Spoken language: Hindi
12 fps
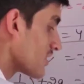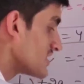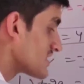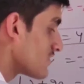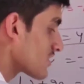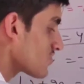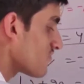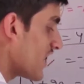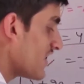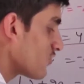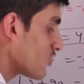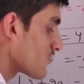और इज इक्वल टू
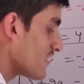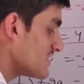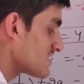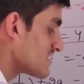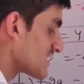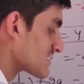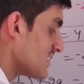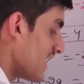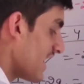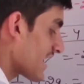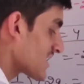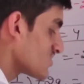फाइव और वन सिक्स
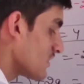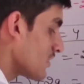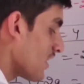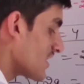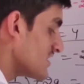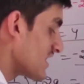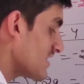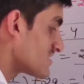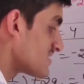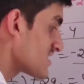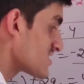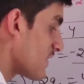एक्स की वैल्यू आ जाएगी
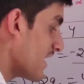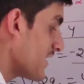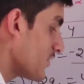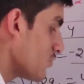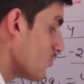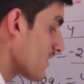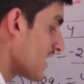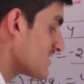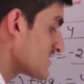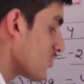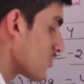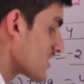सिक्स बाई टू
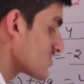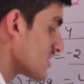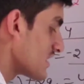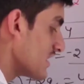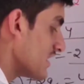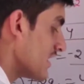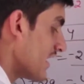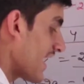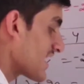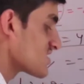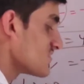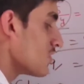कैंसिल होकर थ्री
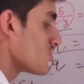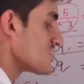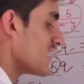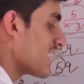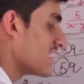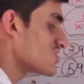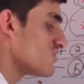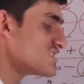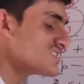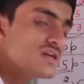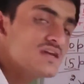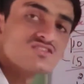एक्स की वैल्यू कितनी आ गई
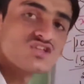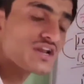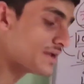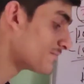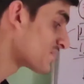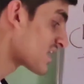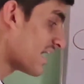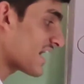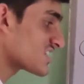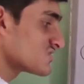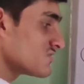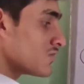स्टूडेंट से थ्री
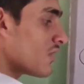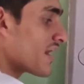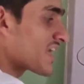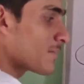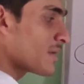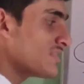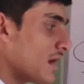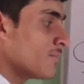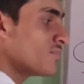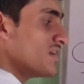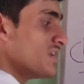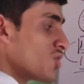एक्स की वैल्यू आने के बाद
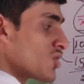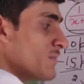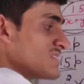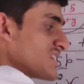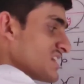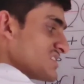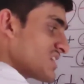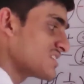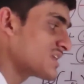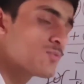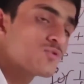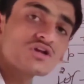अब इन दोनों में से किसी के
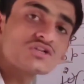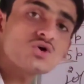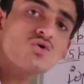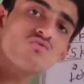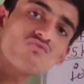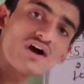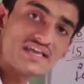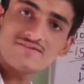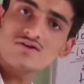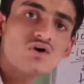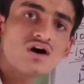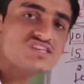अंदर पुट कर दो वाई
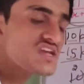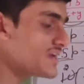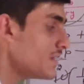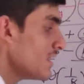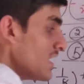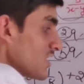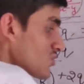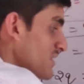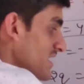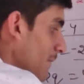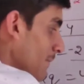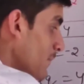की वैल्यू आ जाएगी तो
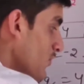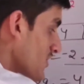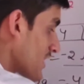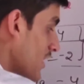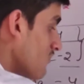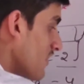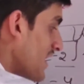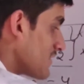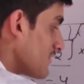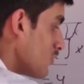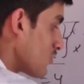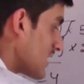मैं यहाँ पर पुट कर रहा हूँ वाई
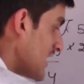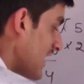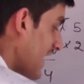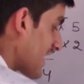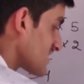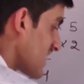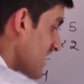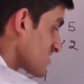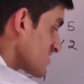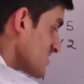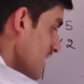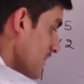की वैल्यू के लिए एक्स
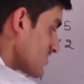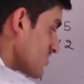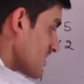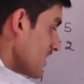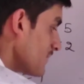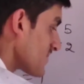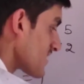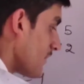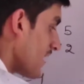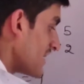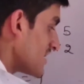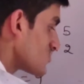एक्स की जगह पर थ्री
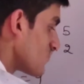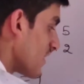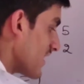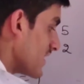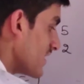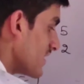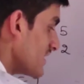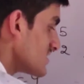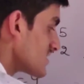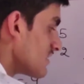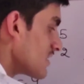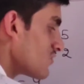माइनस वाई
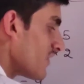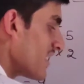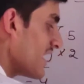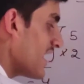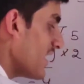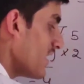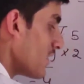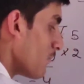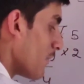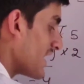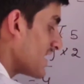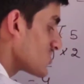इज इक्वल टू वन है
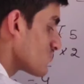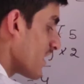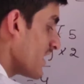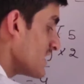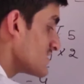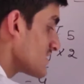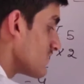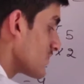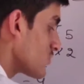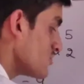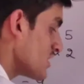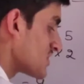माइनस वाई इज
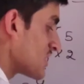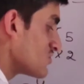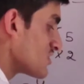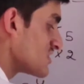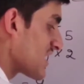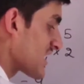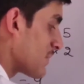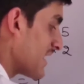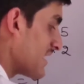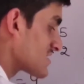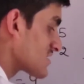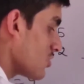इक्वल टू ये थ्री उधर जाकर
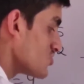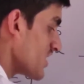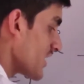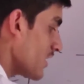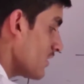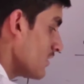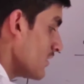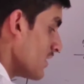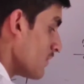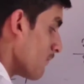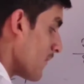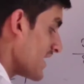माइनस का हो जाएगा
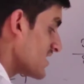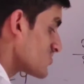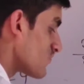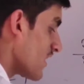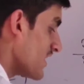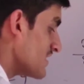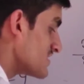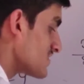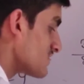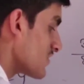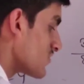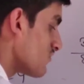माइनस वाई इज
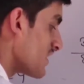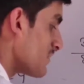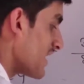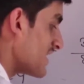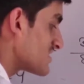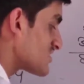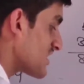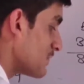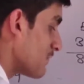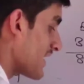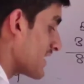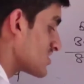इक्वल टू वन माइनस
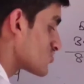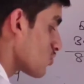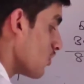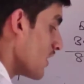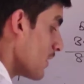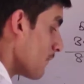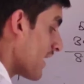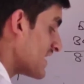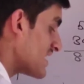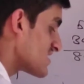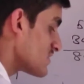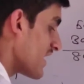थ्री माइनस टू
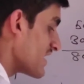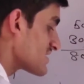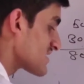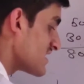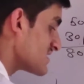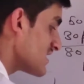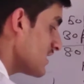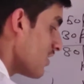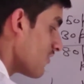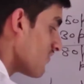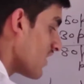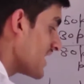माइनस से माइनस कैंसिल
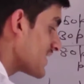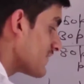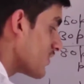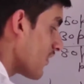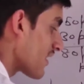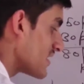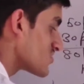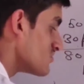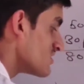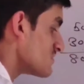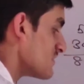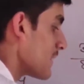वाई की वैल्यू आ गई
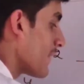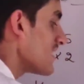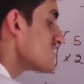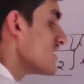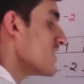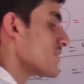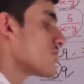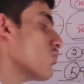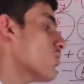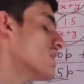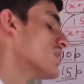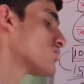स्टूडेंट्स मेरे पास
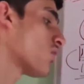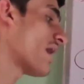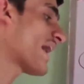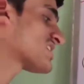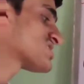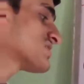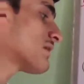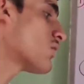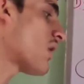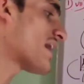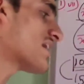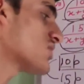टू तो x की
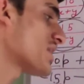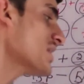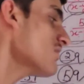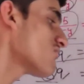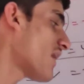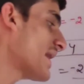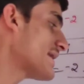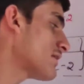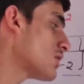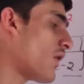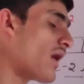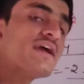वैल्यू आ गई थ्री y की
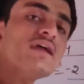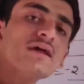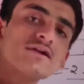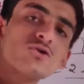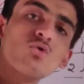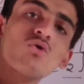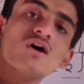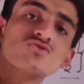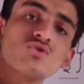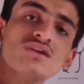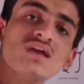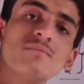वैल्यू आ गई टू
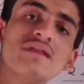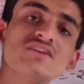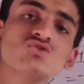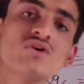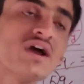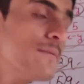तो ये हमने जो